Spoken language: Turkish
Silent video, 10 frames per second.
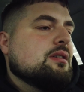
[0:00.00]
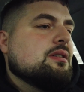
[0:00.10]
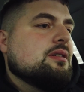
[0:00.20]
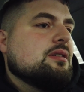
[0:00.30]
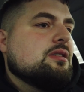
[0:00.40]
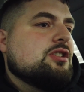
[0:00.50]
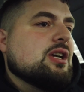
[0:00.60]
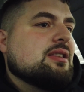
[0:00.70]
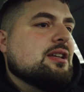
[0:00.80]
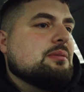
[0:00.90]
Ee,
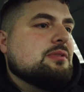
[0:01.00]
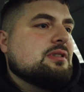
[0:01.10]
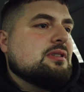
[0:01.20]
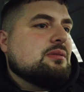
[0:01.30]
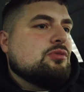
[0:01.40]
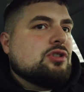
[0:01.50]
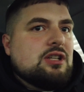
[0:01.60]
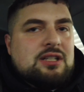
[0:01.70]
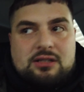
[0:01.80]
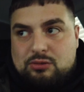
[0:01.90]
jantlarımı
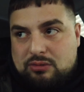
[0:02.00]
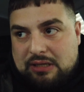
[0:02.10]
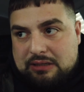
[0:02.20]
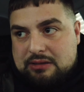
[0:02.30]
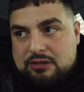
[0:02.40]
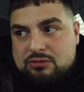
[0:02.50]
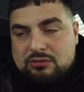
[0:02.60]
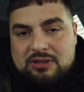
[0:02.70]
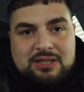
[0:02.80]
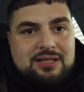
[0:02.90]
müşterilerden alttan
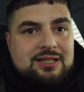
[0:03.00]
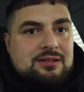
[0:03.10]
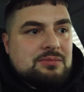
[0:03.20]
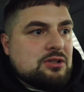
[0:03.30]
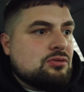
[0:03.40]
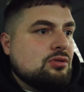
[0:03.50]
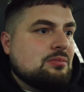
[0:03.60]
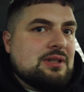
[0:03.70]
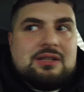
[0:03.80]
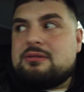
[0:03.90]
sonra geri getirmek
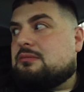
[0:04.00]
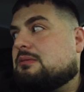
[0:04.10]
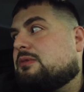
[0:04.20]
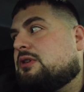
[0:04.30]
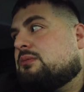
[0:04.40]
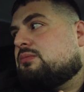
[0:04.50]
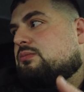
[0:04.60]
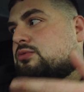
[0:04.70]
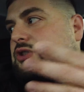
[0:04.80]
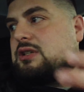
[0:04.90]
istiyorum genelde ama böyle
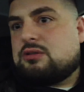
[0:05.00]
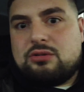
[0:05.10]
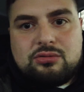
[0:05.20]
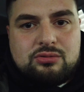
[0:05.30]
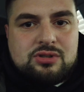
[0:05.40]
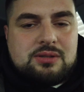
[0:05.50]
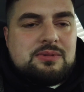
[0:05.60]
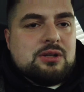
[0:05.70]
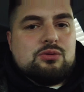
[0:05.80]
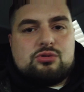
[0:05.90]
bu şekilde gördüğünüz gibi
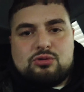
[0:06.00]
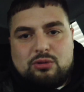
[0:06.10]
yani uzun